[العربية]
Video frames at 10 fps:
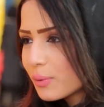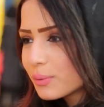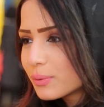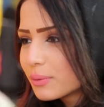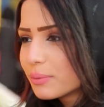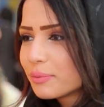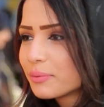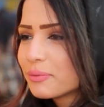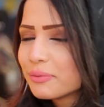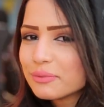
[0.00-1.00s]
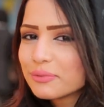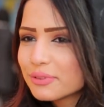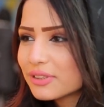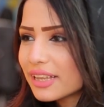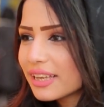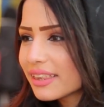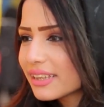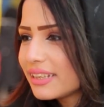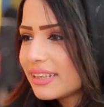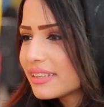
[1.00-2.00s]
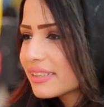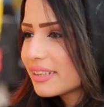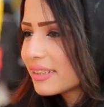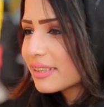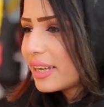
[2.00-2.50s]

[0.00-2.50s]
و ان شاء الله تظل سنة